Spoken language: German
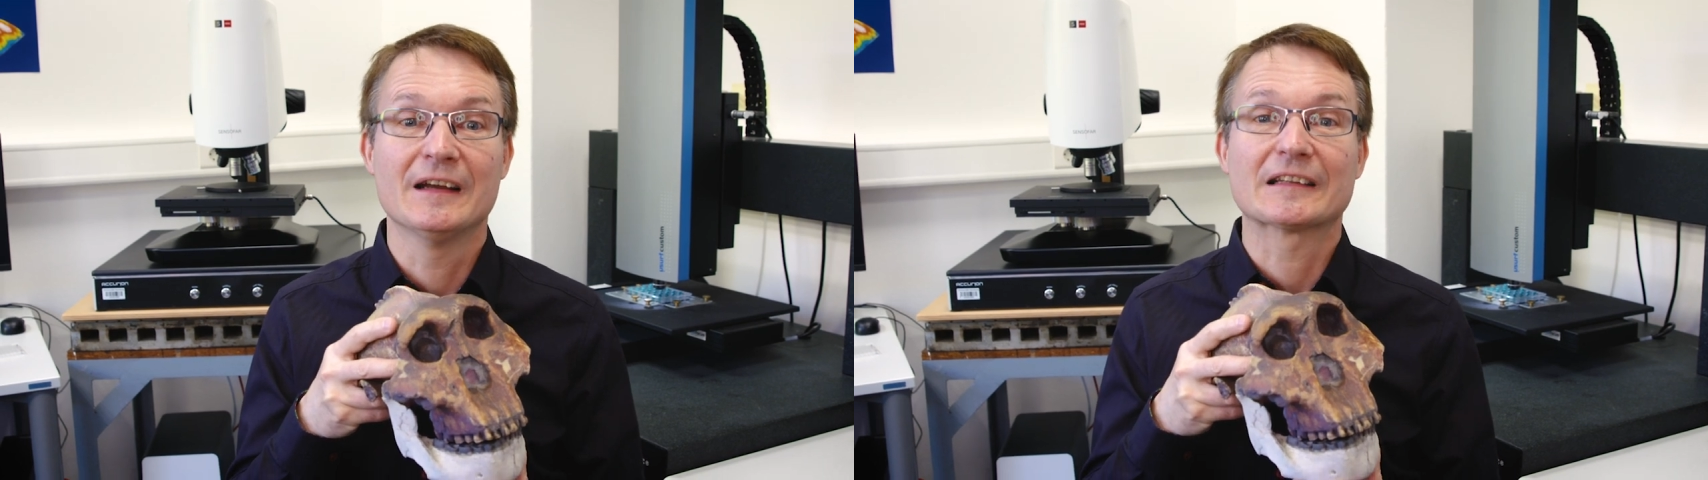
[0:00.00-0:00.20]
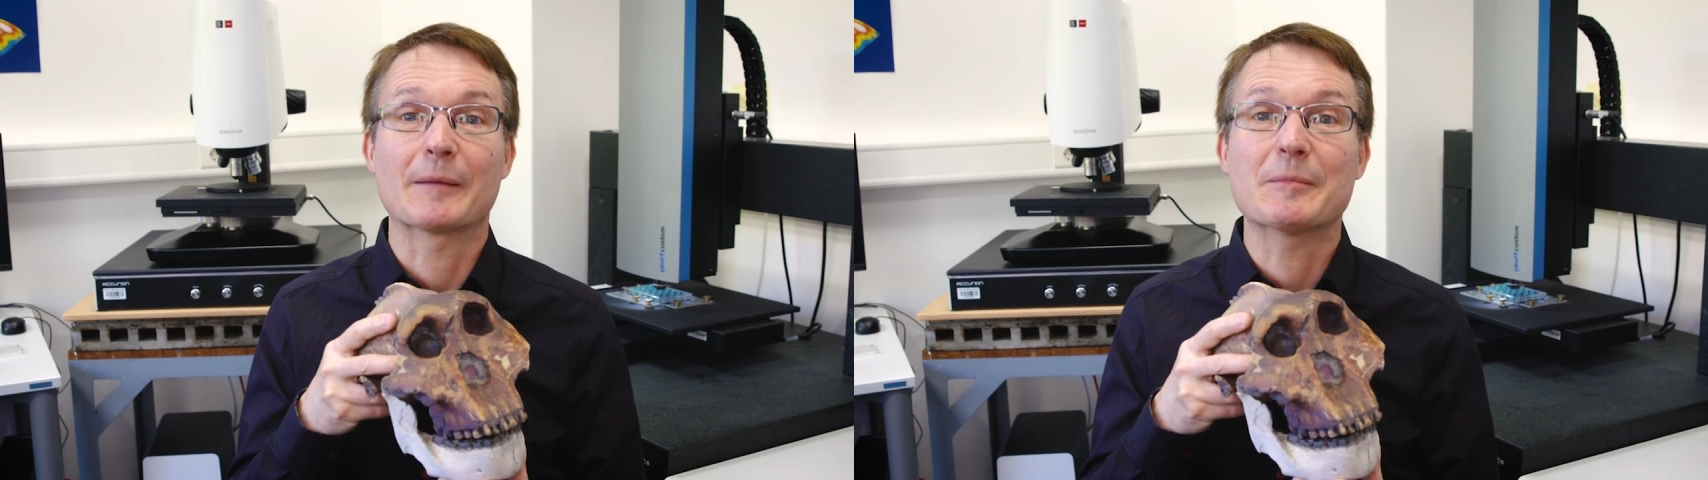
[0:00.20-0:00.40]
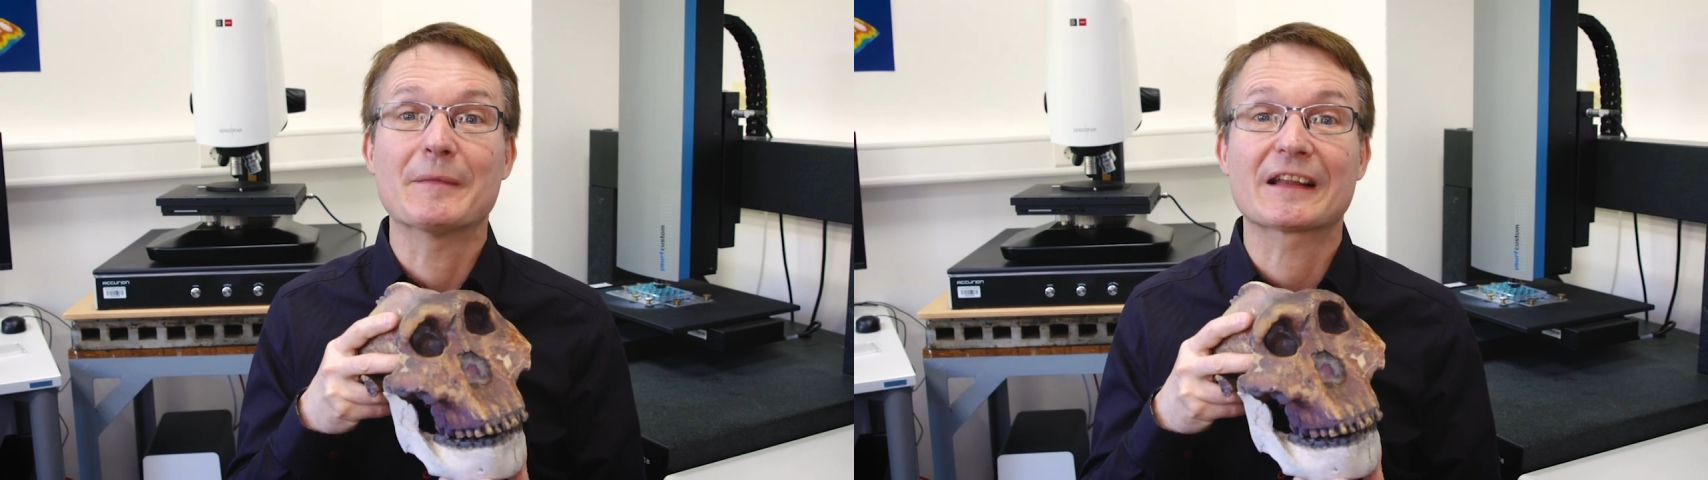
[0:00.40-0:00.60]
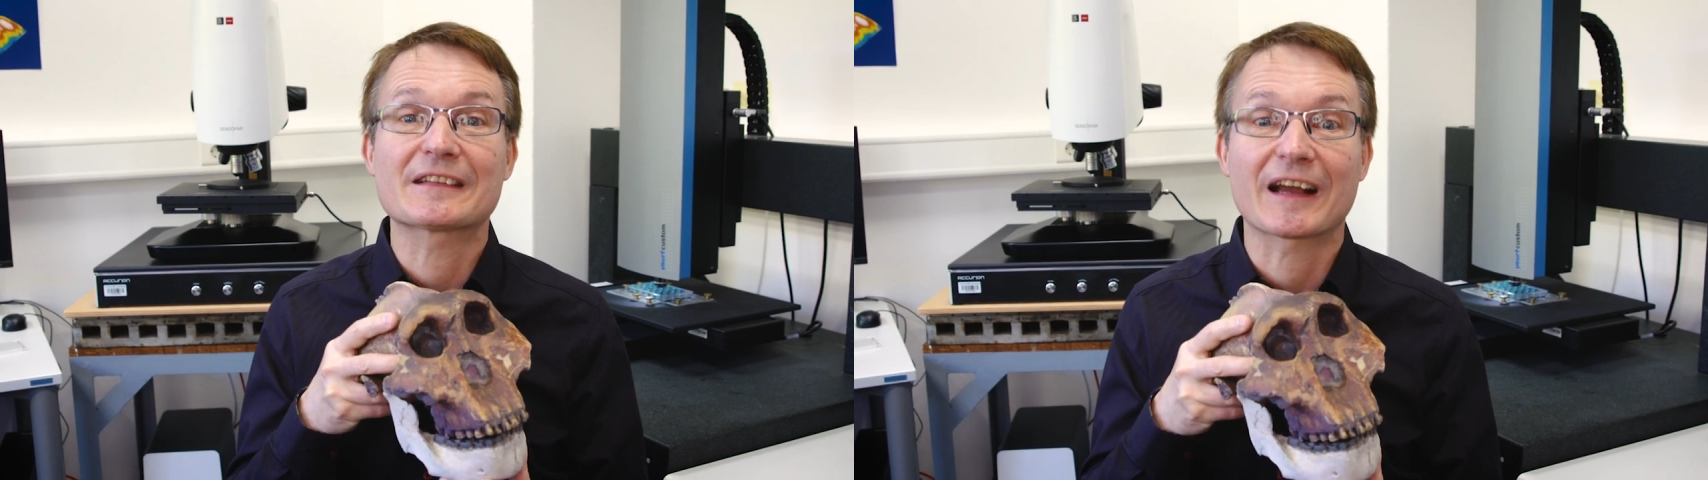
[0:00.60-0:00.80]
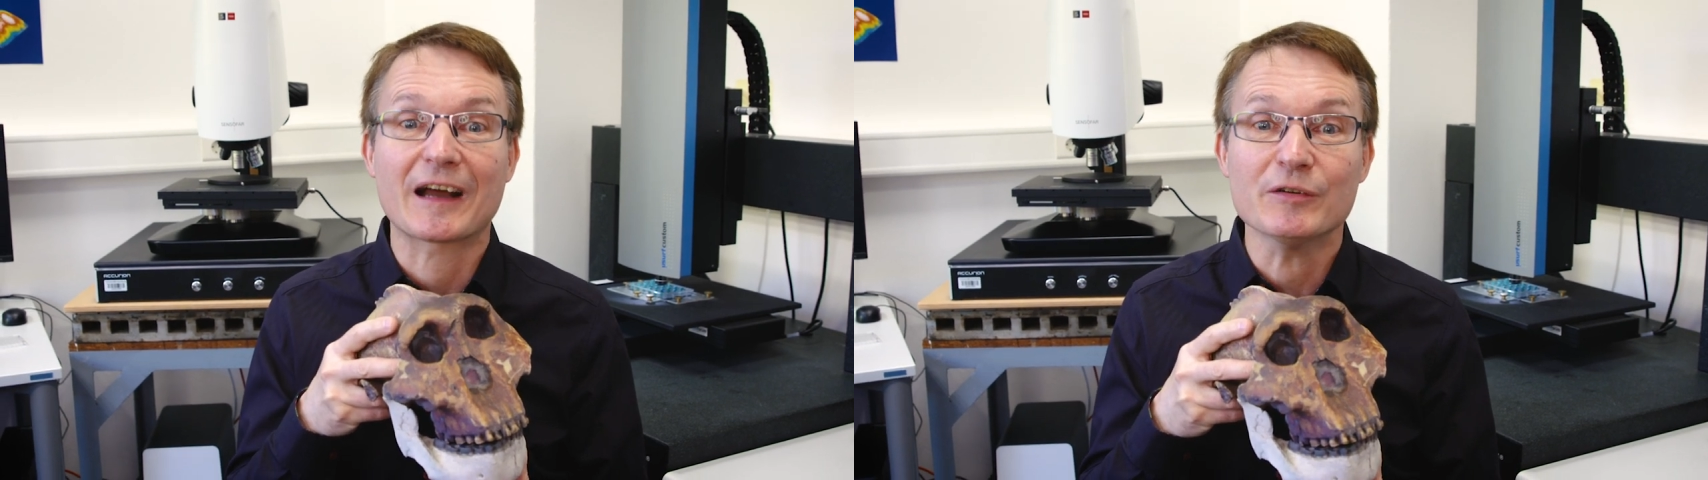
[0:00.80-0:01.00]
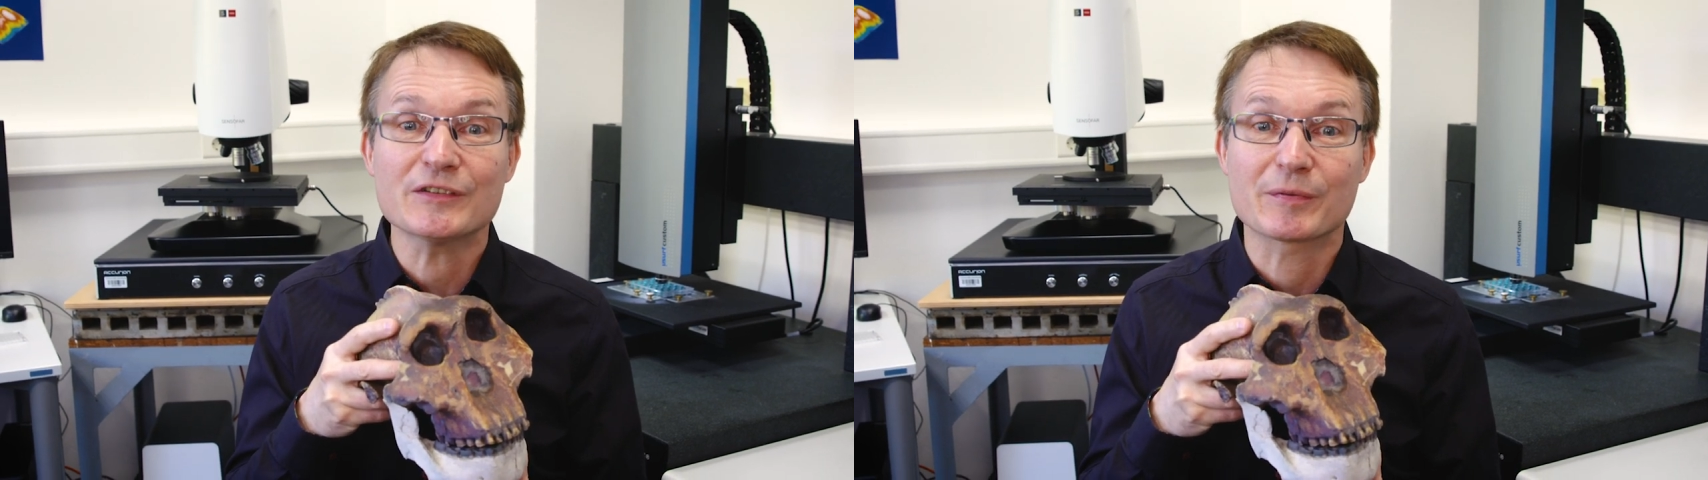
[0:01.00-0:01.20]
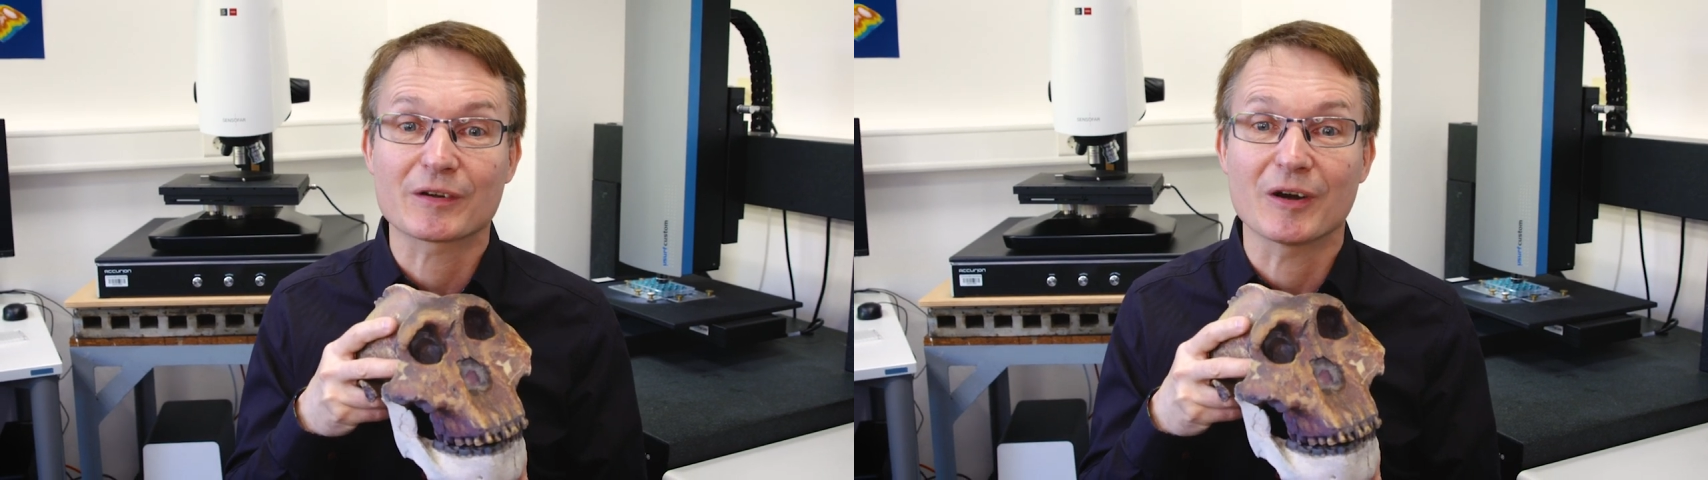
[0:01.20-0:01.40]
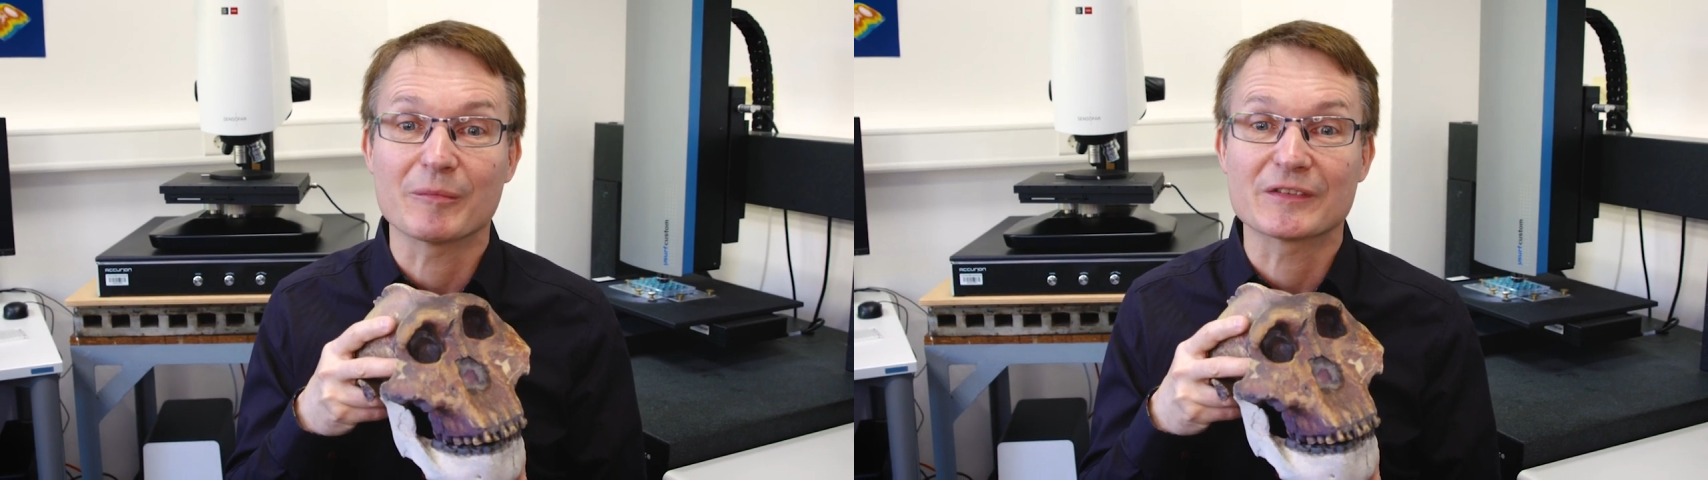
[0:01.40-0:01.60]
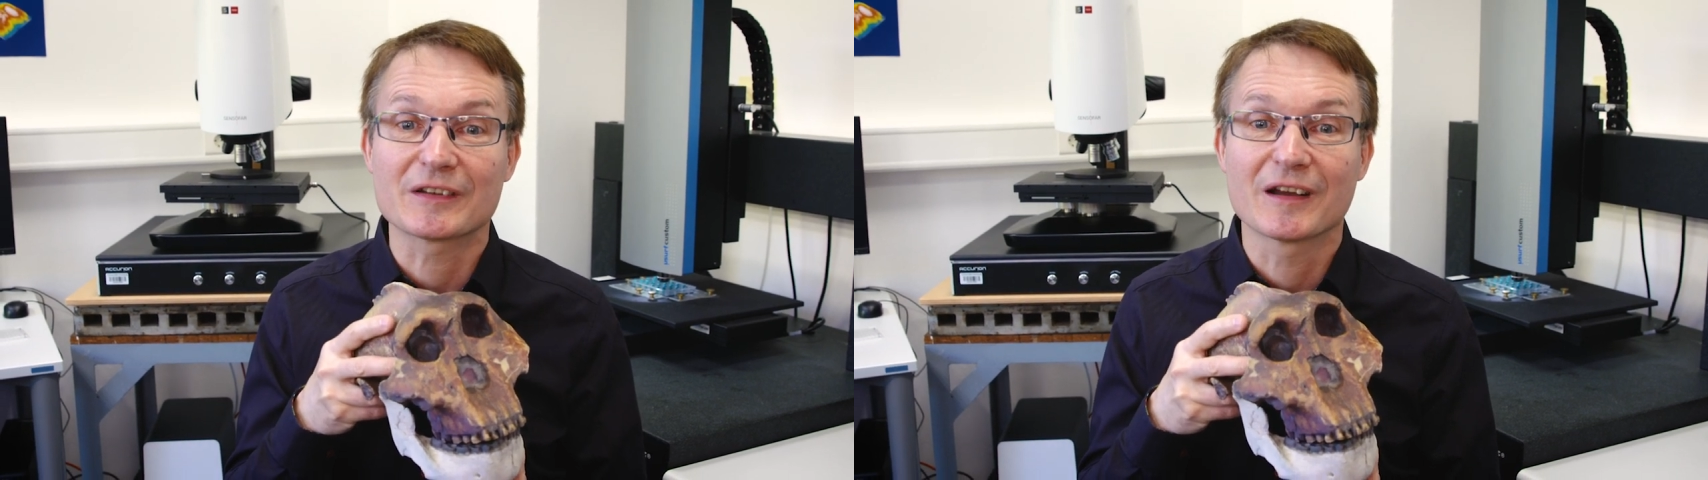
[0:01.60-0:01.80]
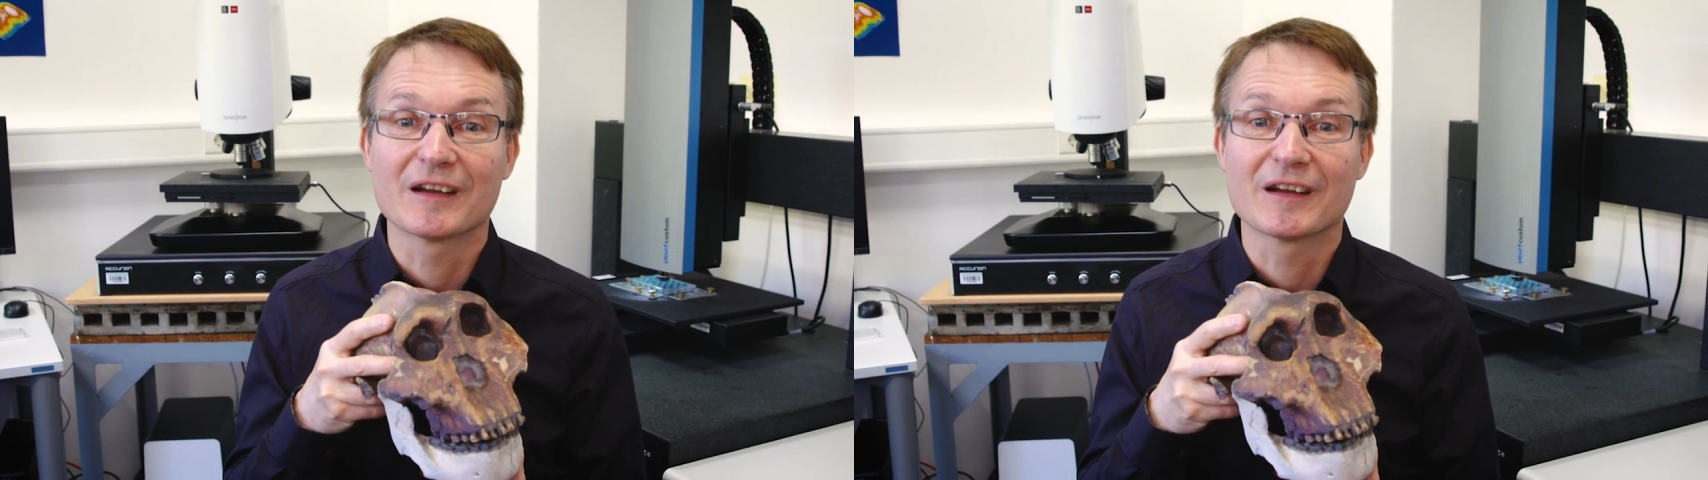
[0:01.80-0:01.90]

Damit man das herausbekommt,